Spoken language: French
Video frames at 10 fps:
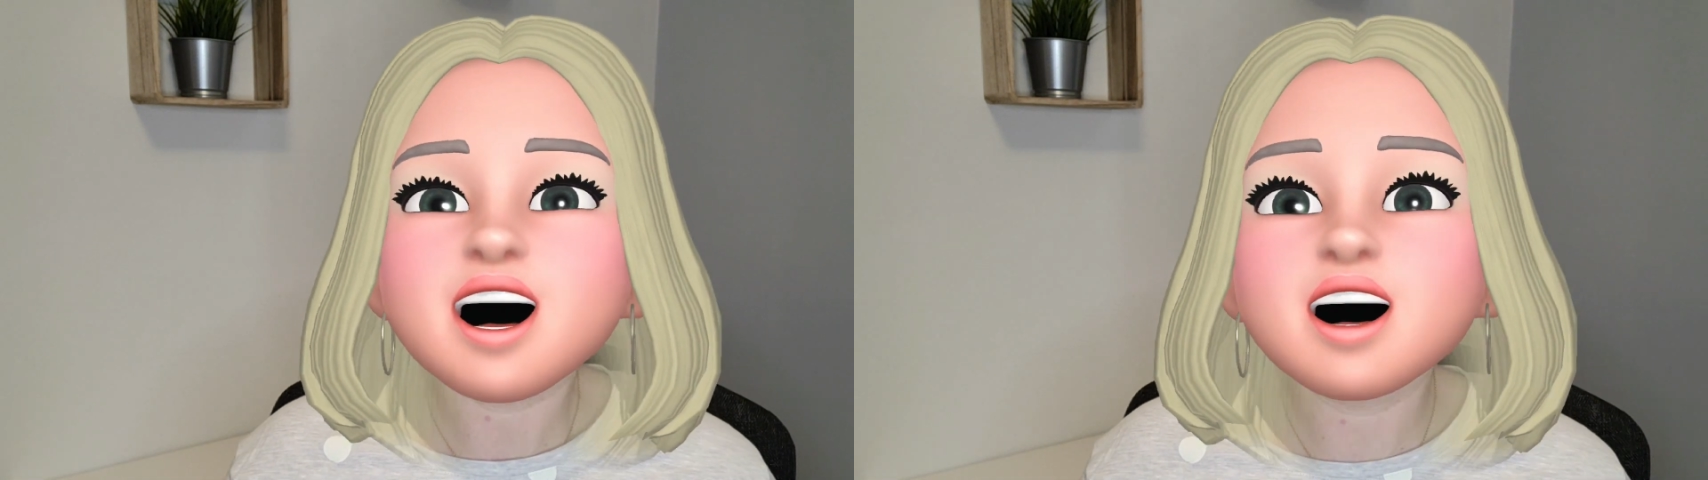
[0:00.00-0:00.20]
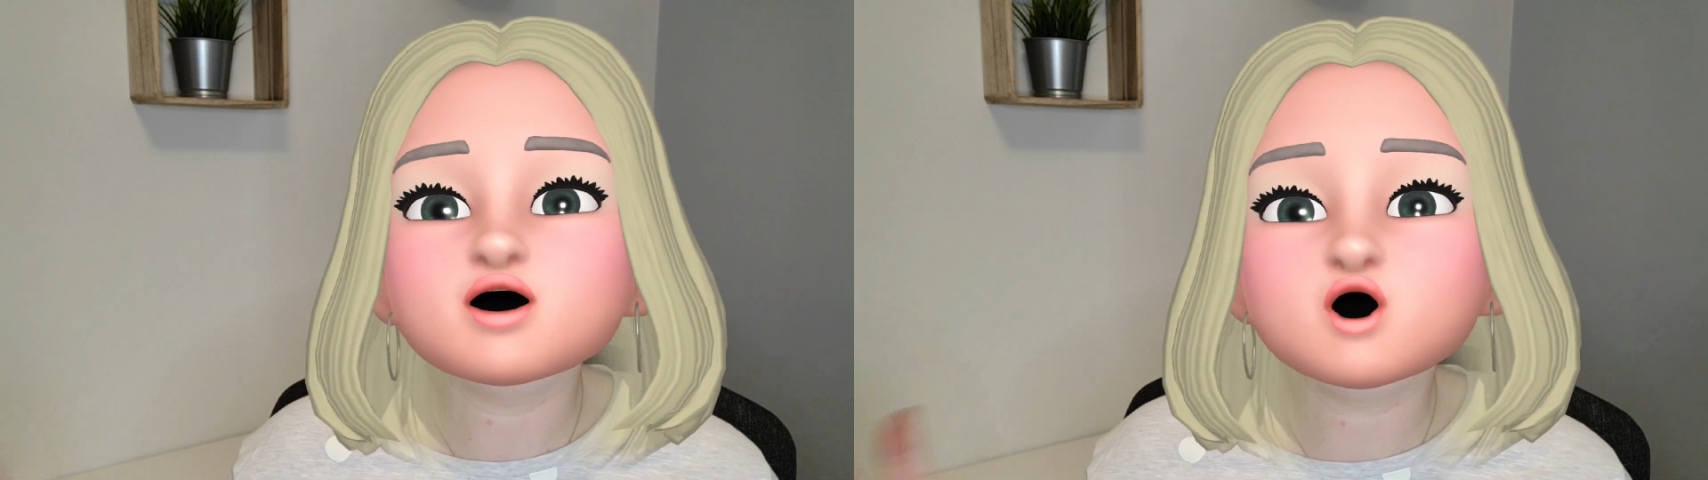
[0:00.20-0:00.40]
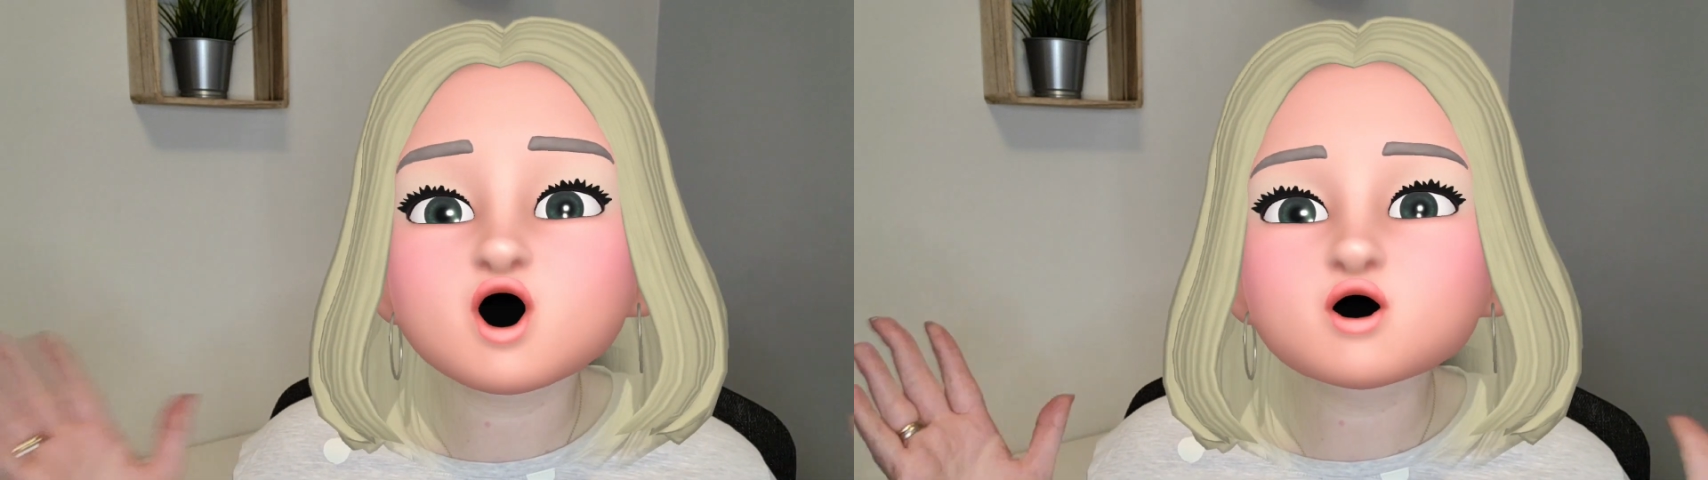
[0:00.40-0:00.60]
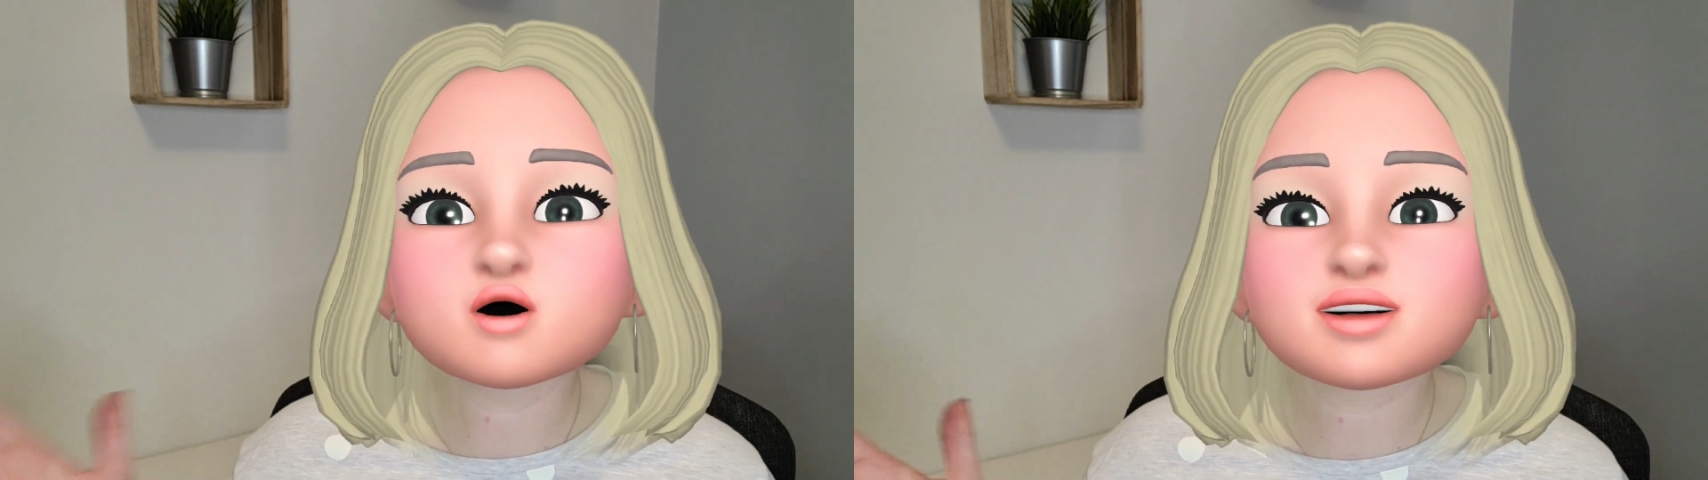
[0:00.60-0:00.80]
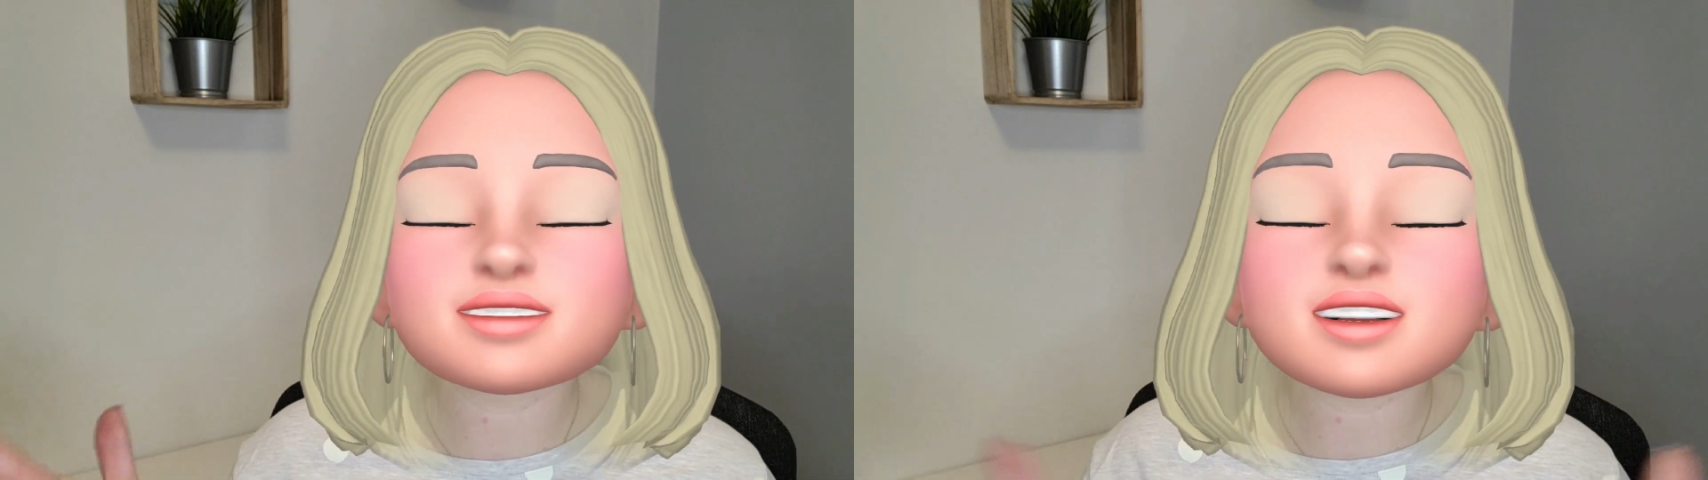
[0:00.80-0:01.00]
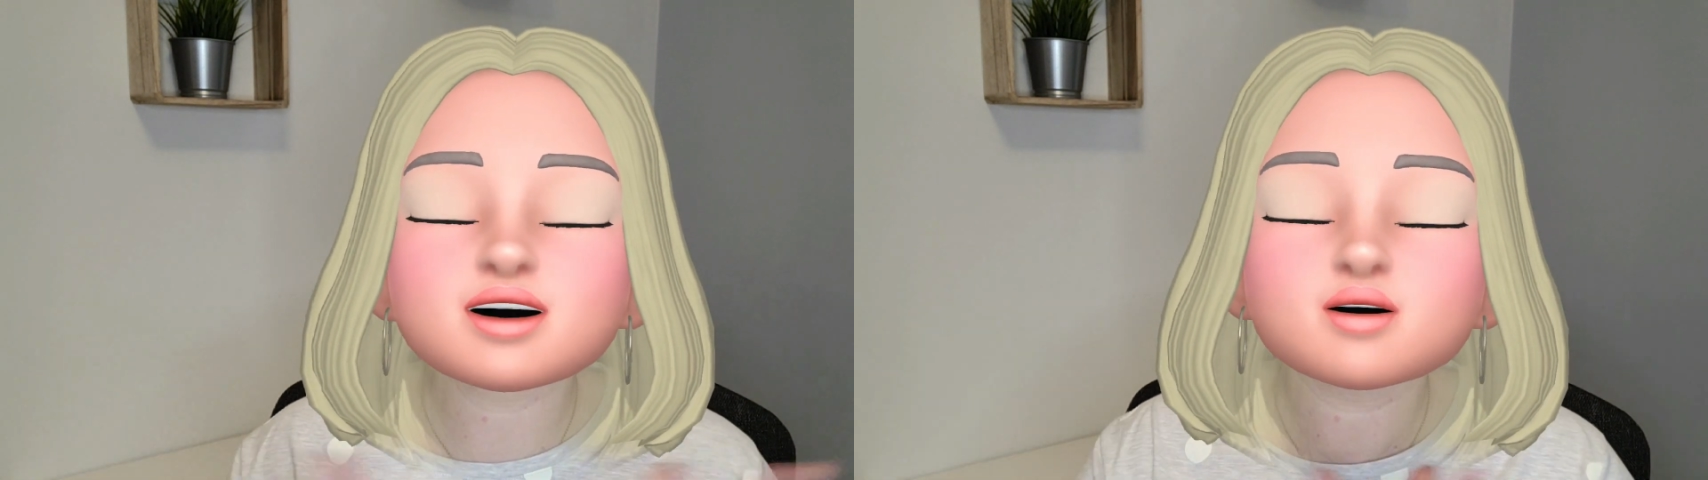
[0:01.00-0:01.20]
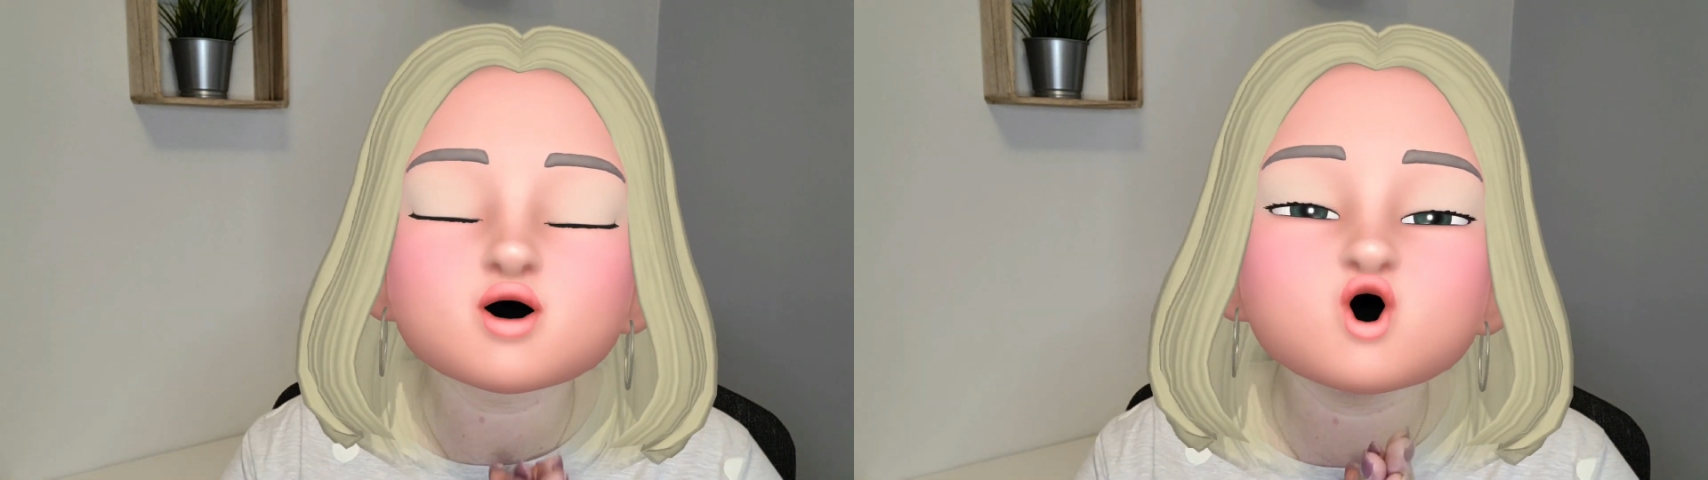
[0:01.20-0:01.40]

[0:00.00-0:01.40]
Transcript: Alors aussi, une